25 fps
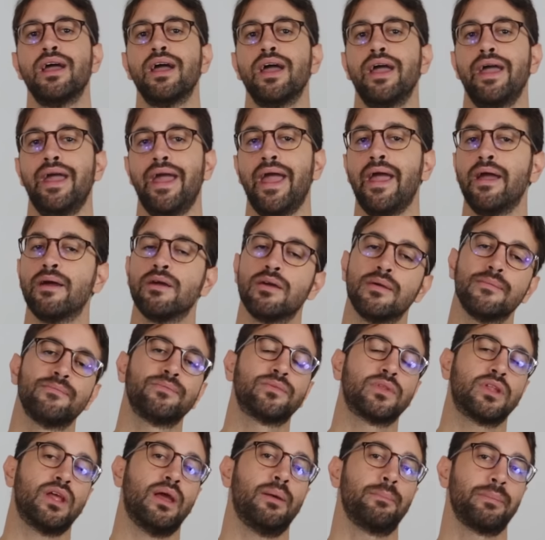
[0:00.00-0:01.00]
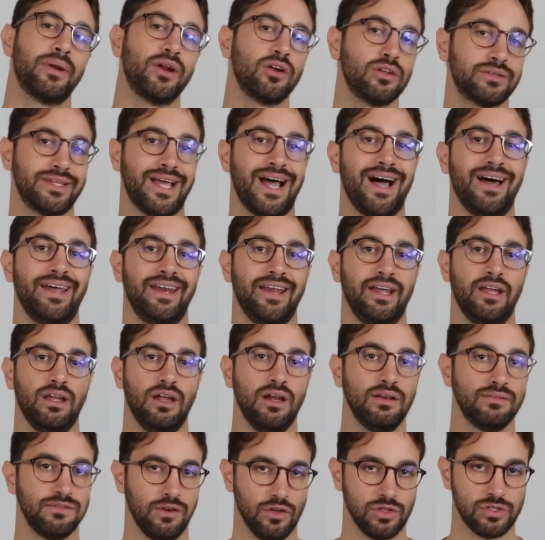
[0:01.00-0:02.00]
e eh, prenotare
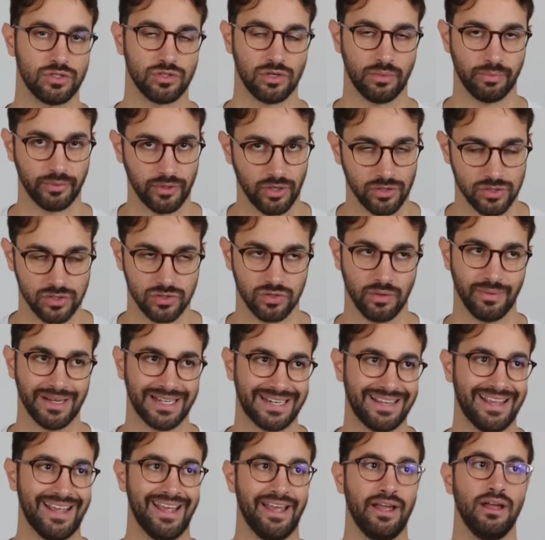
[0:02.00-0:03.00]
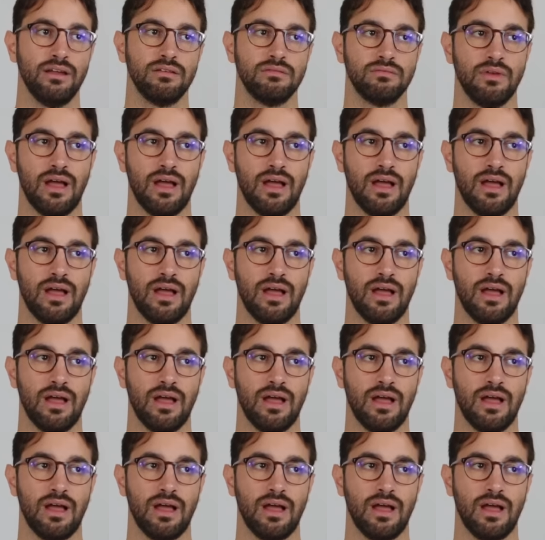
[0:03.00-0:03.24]
il vostro posto perché